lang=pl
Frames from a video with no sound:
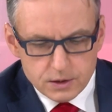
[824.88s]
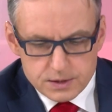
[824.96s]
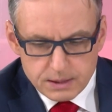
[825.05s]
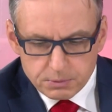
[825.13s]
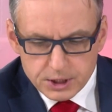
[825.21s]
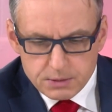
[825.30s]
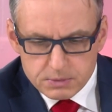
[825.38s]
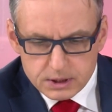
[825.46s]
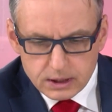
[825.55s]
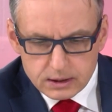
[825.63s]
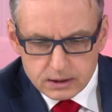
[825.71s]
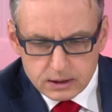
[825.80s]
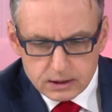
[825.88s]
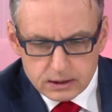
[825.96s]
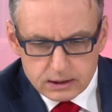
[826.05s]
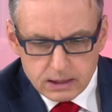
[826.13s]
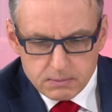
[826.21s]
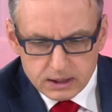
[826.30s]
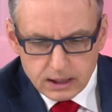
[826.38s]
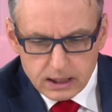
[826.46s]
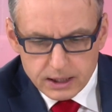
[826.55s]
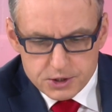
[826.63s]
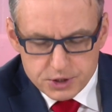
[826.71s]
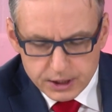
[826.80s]
Zamknijmy ten e, temat,
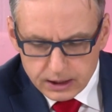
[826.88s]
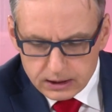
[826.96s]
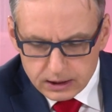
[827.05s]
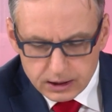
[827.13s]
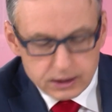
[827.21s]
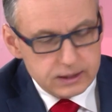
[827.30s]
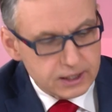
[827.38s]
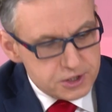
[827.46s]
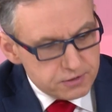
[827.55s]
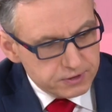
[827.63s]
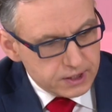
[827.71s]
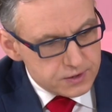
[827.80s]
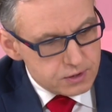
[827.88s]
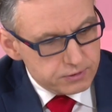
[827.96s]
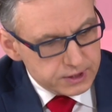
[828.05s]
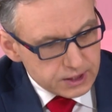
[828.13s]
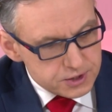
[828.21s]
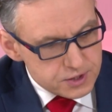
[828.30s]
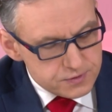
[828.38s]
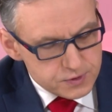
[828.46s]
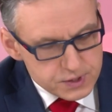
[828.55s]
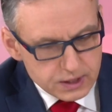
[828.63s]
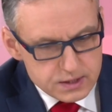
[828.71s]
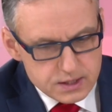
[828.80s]
ale jeszcze jeden, także finansowy i także
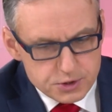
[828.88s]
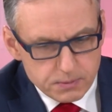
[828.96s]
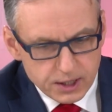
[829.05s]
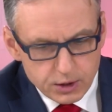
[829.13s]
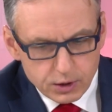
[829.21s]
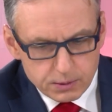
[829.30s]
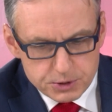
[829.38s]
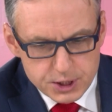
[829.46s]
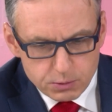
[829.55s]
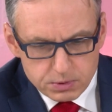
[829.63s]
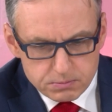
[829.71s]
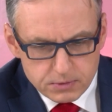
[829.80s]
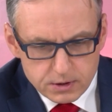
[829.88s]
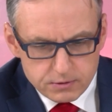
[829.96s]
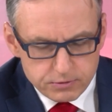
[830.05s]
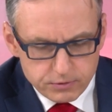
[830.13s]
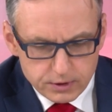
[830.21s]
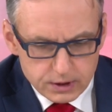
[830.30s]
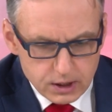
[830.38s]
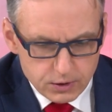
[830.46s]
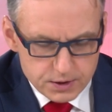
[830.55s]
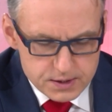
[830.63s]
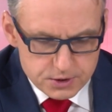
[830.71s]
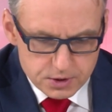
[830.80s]
związany z naszym regionem, chciałbym e, w, na
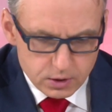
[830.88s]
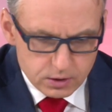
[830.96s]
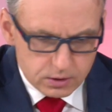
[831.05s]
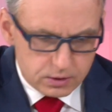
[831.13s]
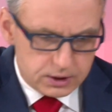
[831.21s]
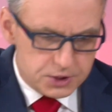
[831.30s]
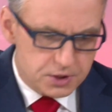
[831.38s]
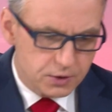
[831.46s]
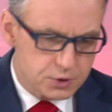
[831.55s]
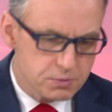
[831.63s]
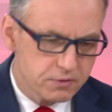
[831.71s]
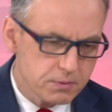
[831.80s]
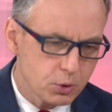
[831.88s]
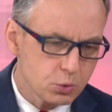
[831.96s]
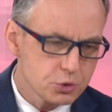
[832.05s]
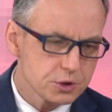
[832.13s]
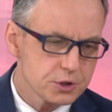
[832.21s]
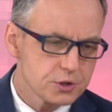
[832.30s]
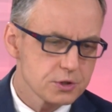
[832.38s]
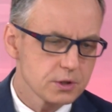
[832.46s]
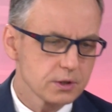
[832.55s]
koniec naszego, naszej rozmowy poruszyć.